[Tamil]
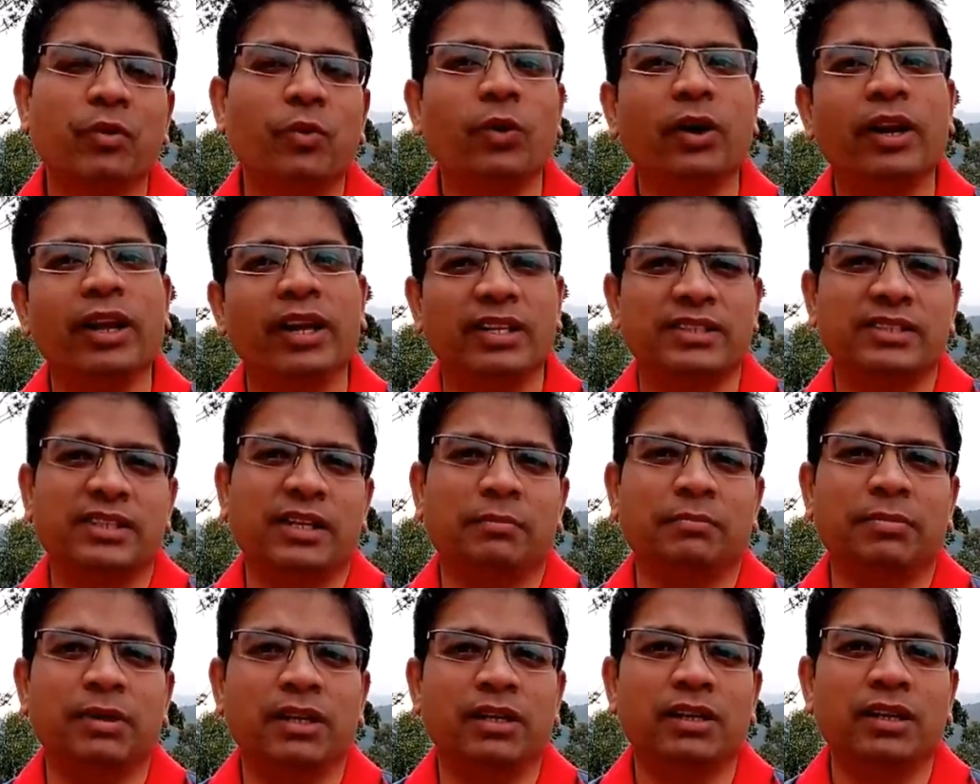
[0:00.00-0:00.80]
ஒரு
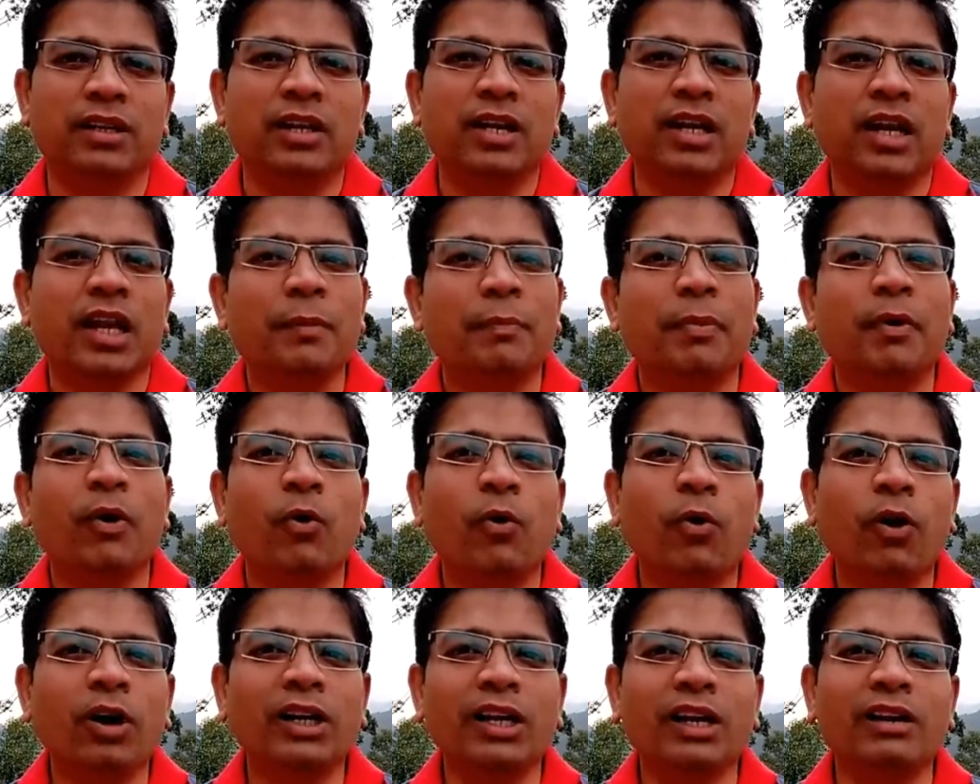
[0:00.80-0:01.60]
எக்ஸாம்பிள் இப்போ
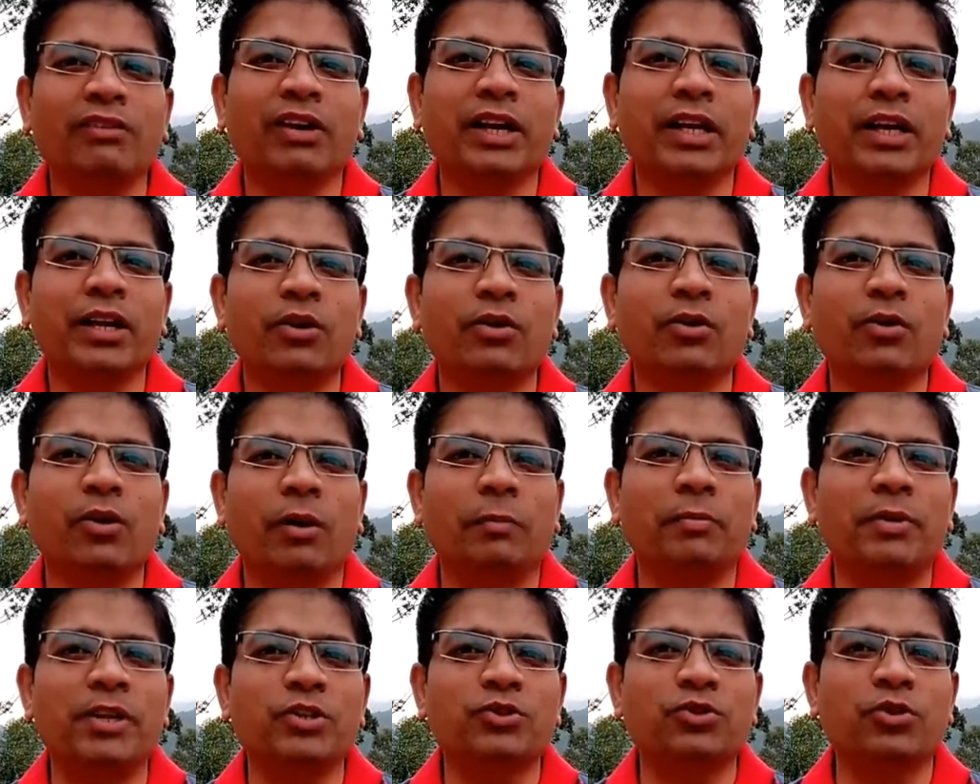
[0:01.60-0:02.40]
ஹோட்டல் வைக்கணும்
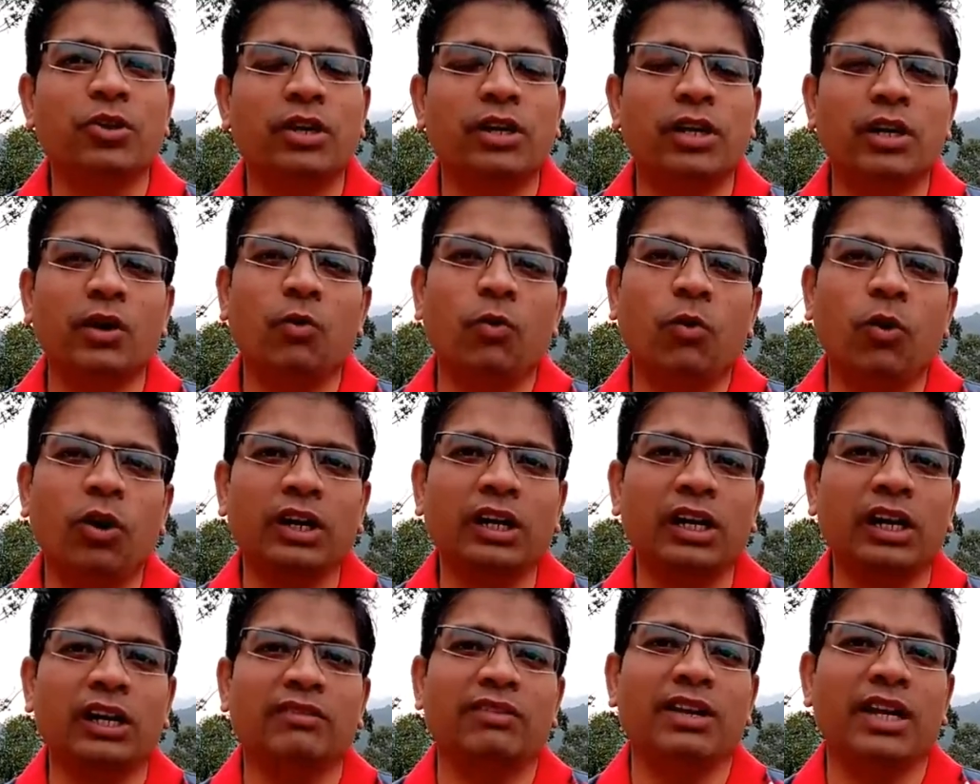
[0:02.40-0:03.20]
அப்படின்னு சொல்லிட்டு
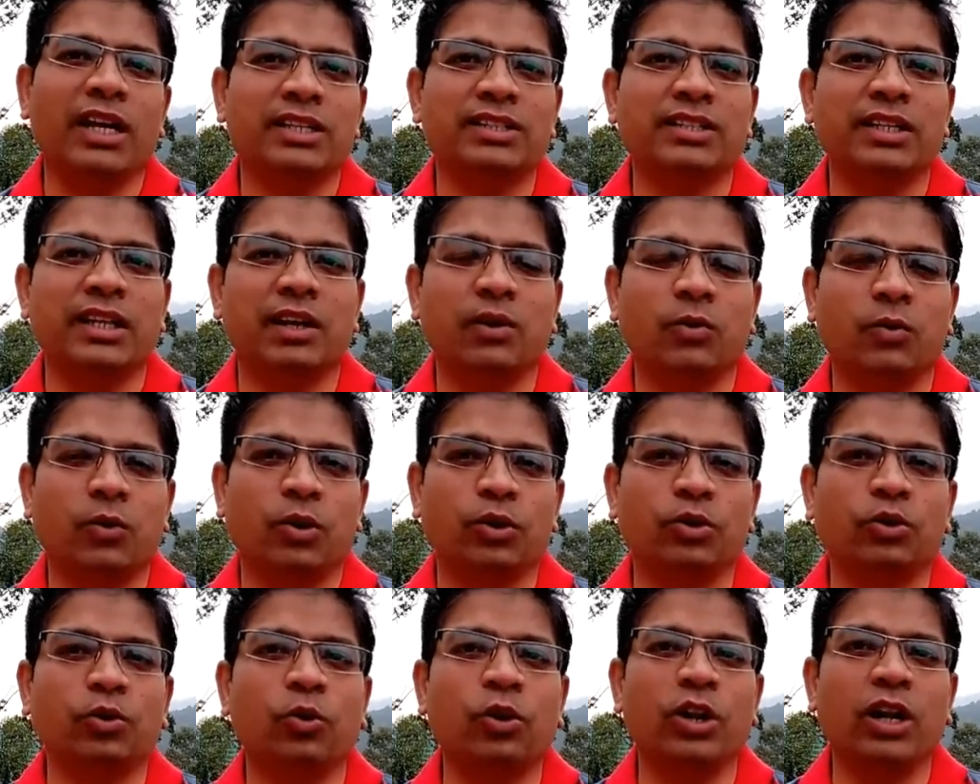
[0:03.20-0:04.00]
ஹோட்டலில் வேலை செய்கிற
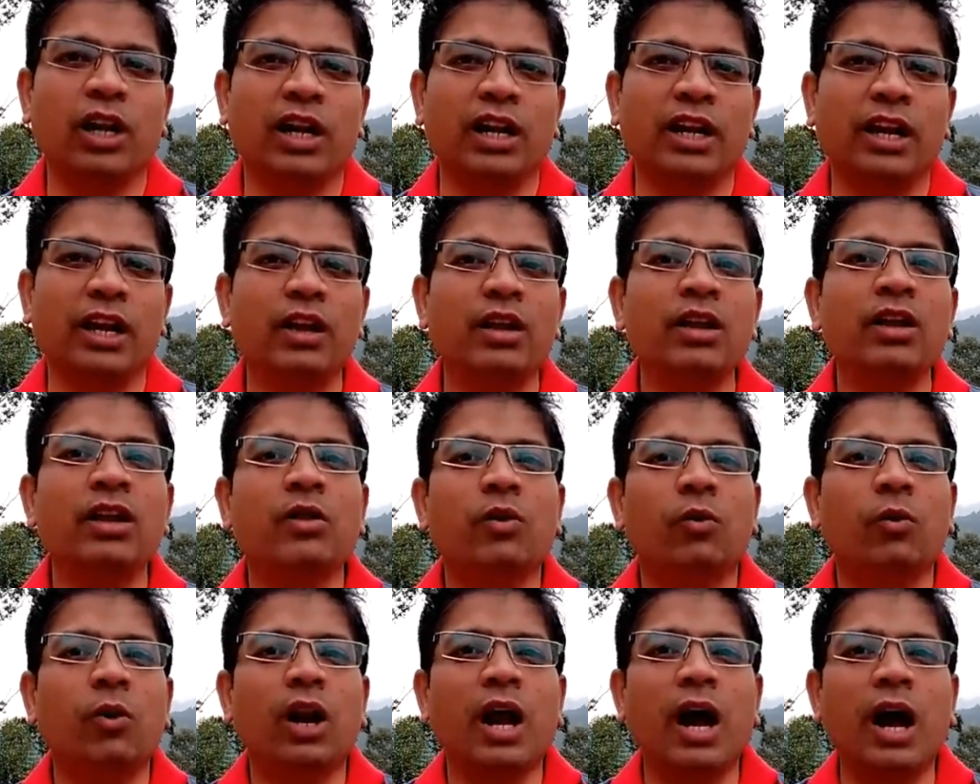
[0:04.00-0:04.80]
ஒரு தொழிலாளி
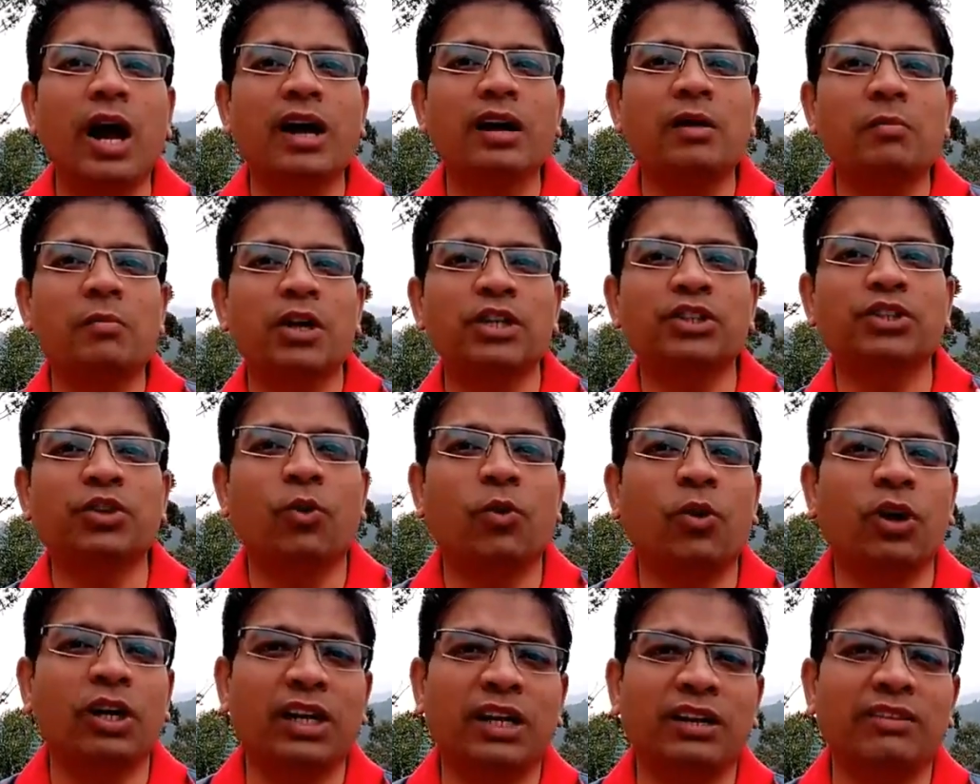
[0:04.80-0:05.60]
ஒரு ஆறு
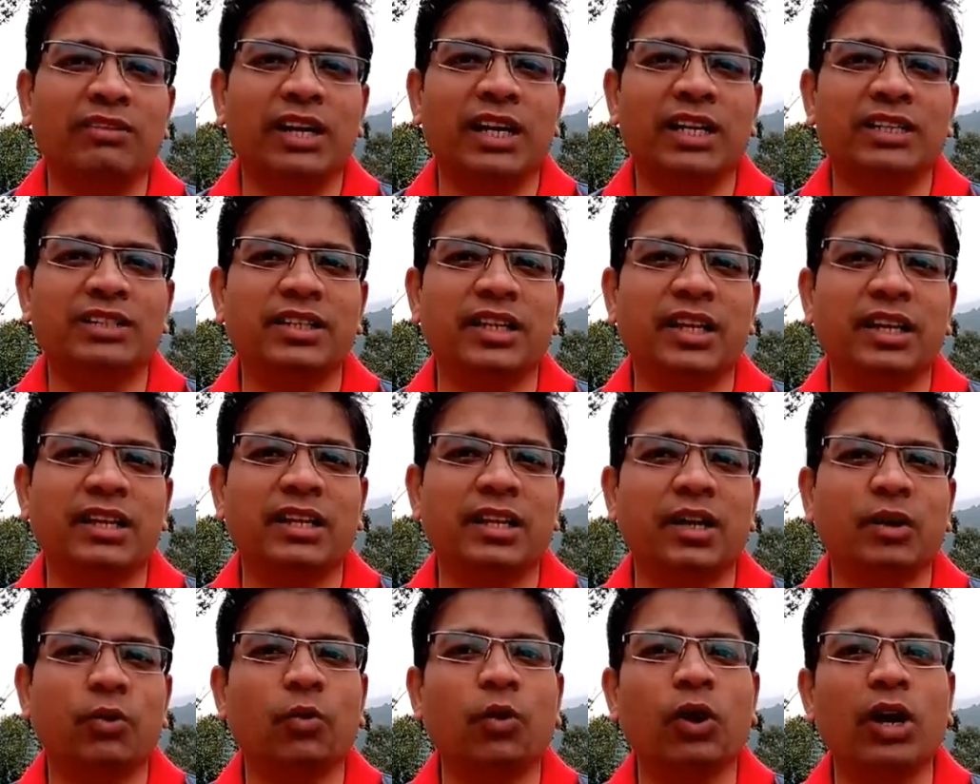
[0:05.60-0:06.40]
மாதம் ஹோட்டலில் வேலை
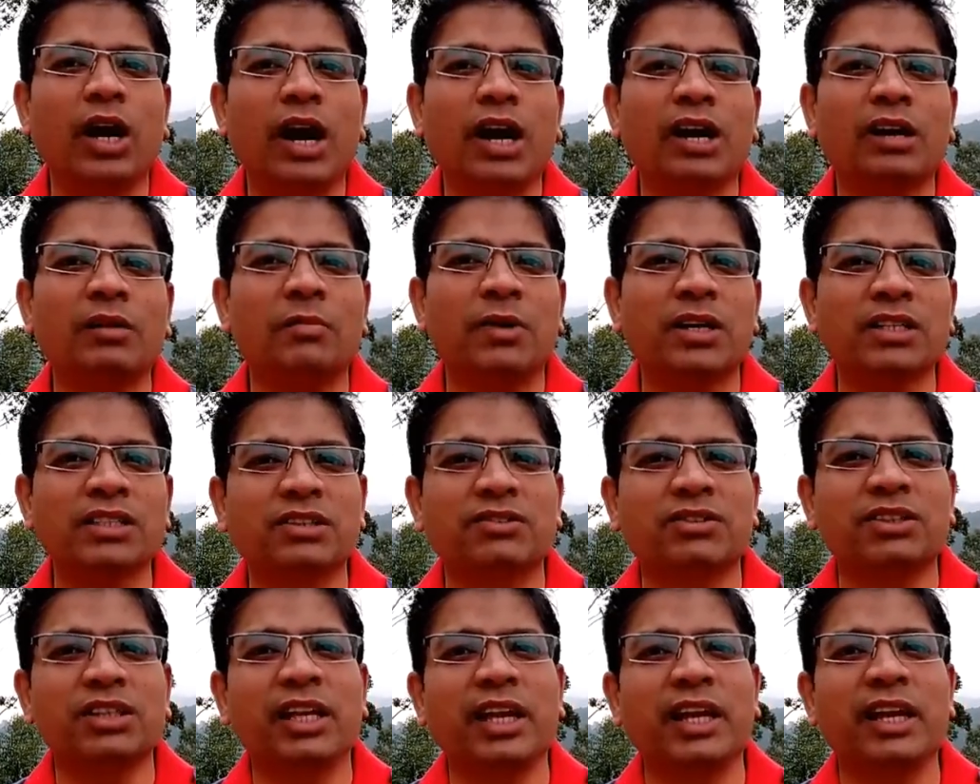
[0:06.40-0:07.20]
செய்கிறது ஒரு ஆறு
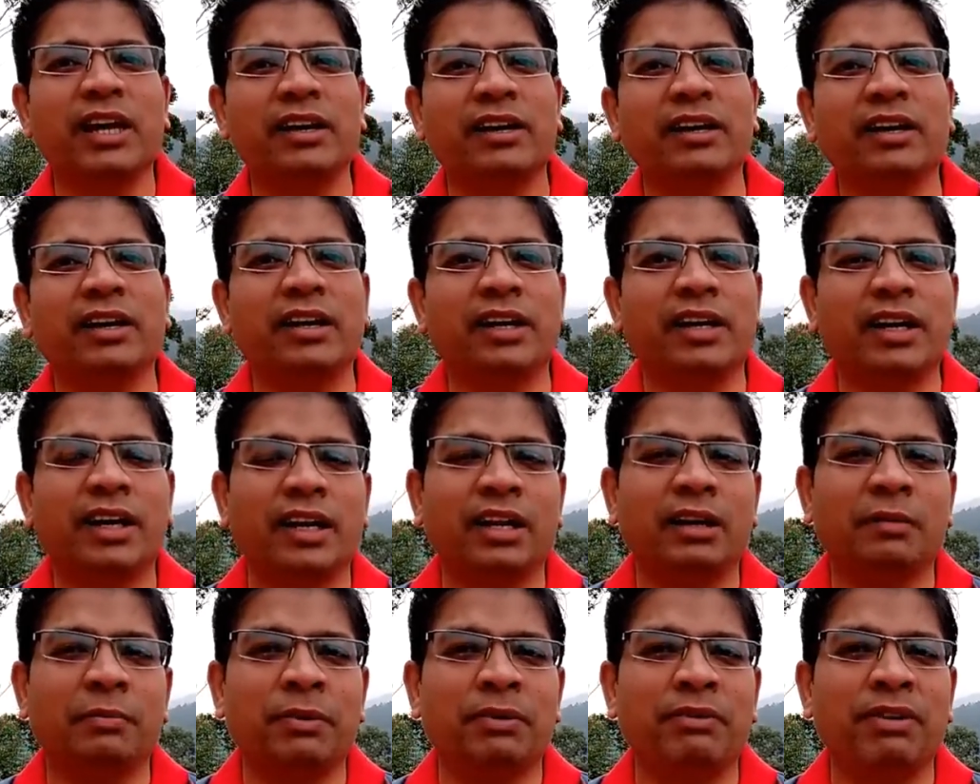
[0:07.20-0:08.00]
மாதம் வந்து எலக்ட்ரிக்கல்
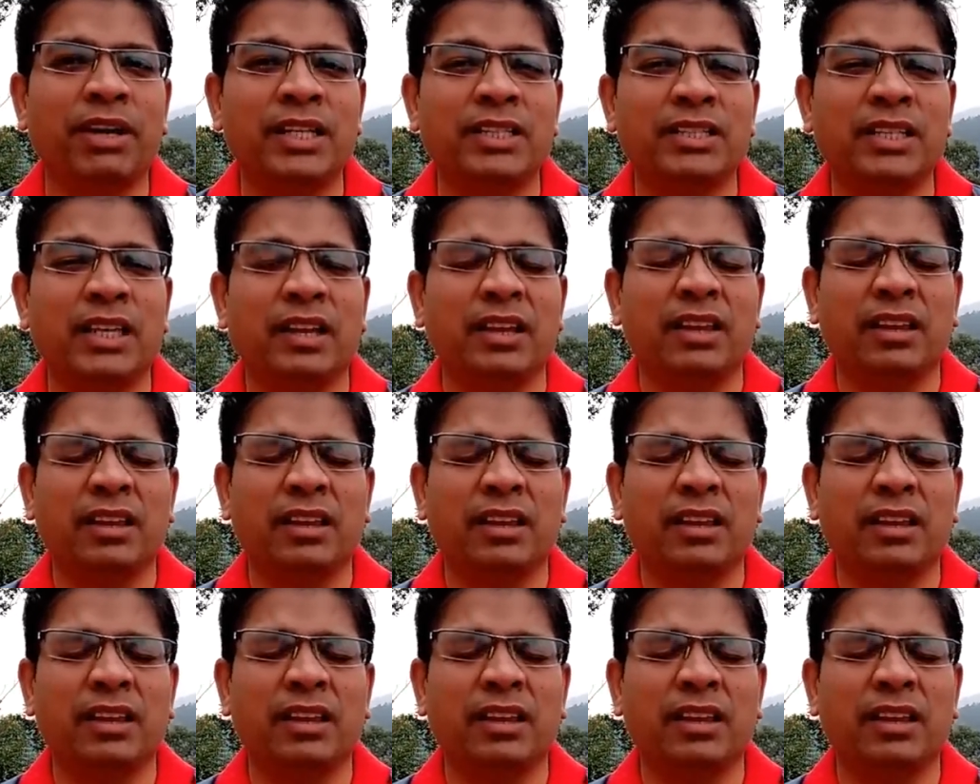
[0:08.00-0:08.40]
கடையில் போய் வேலை